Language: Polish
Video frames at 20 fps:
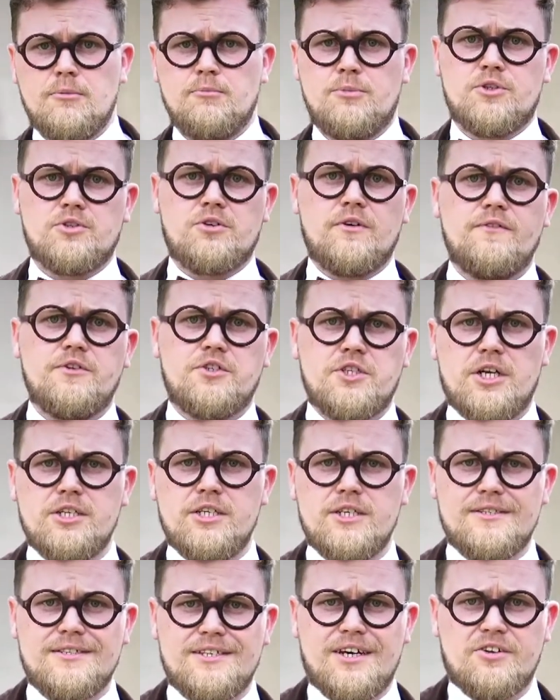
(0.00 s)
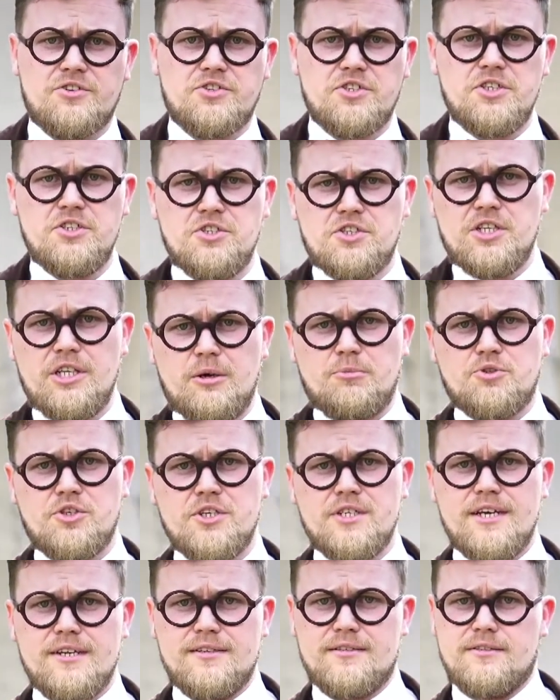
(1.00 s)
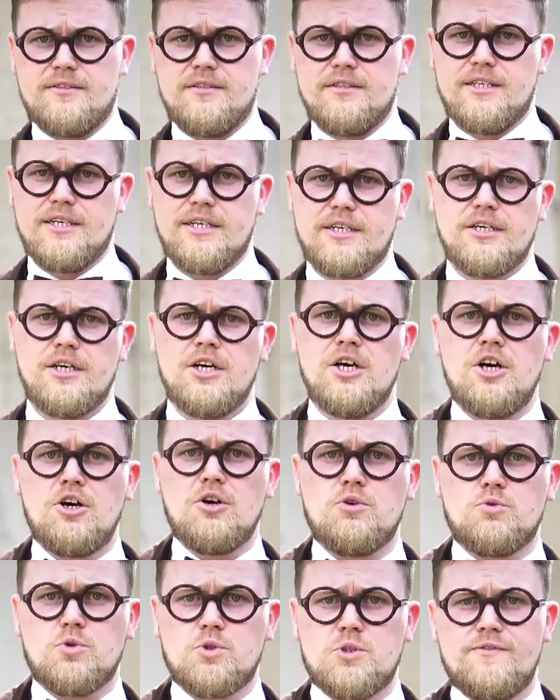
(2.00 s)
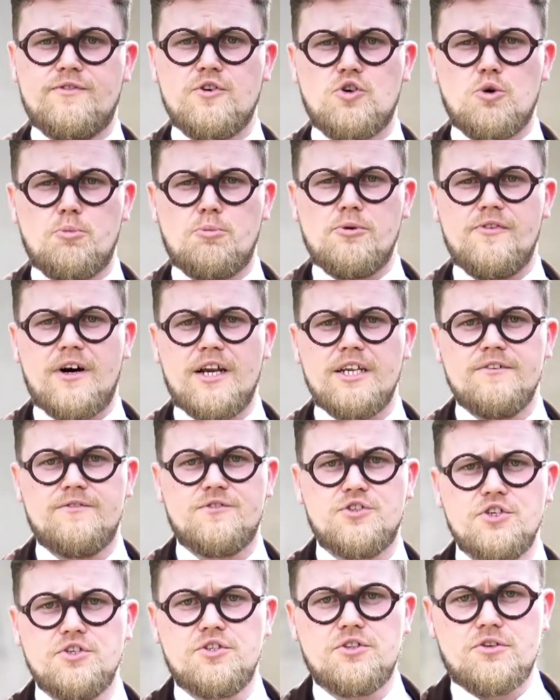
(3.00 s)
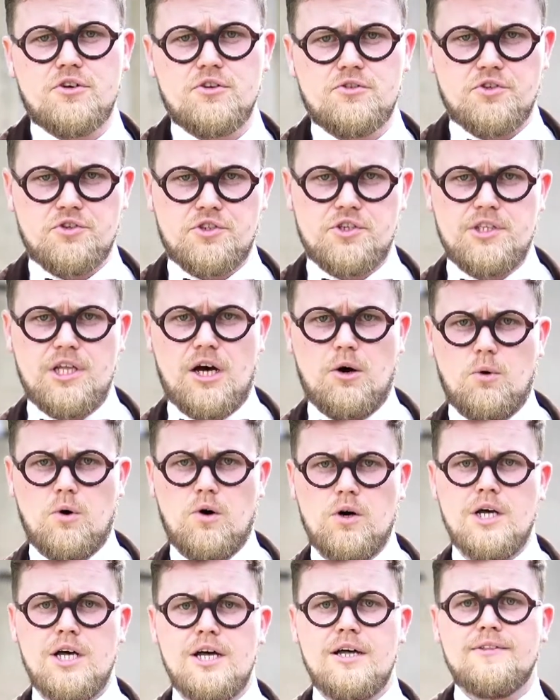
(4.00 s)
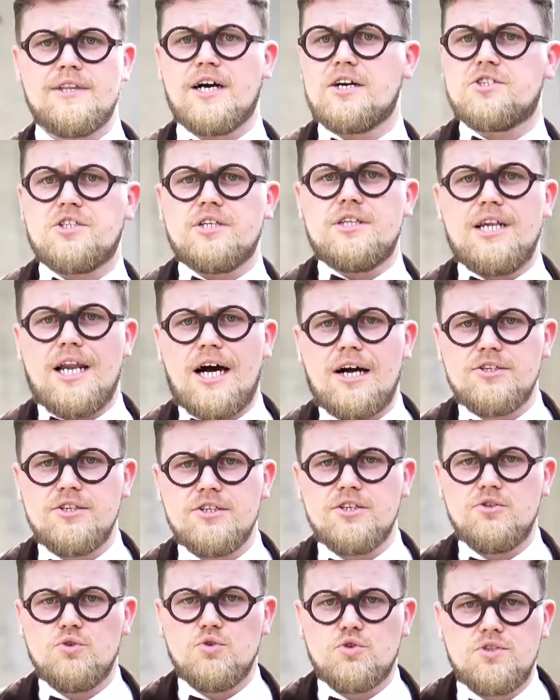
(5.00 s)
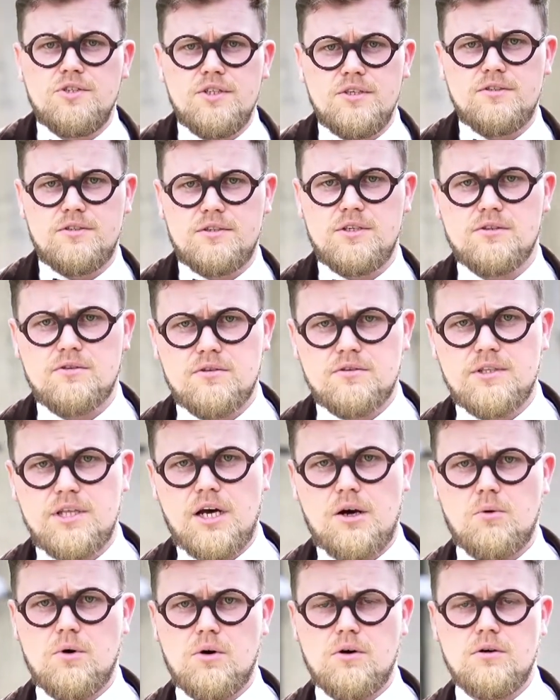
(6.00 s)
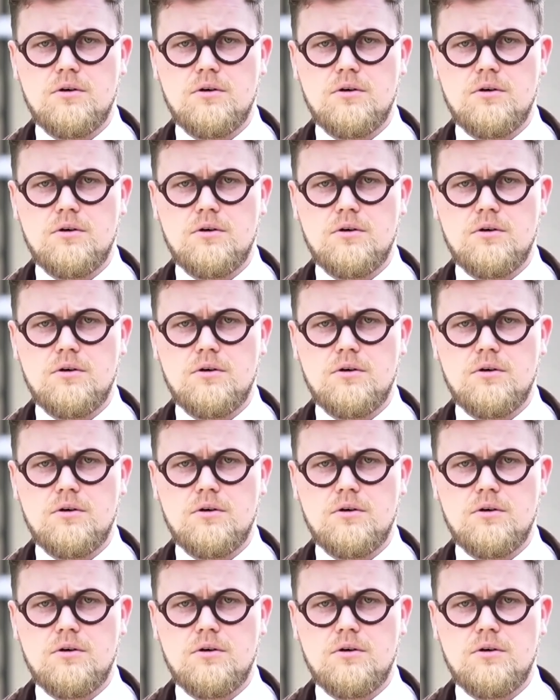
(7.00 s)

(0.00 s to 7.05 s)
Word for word: Pyskowiczanie skarżyli się na przyjezdnych, którzy wykupywali wszystko, co się dało. Także dla nich już nic nie zostało.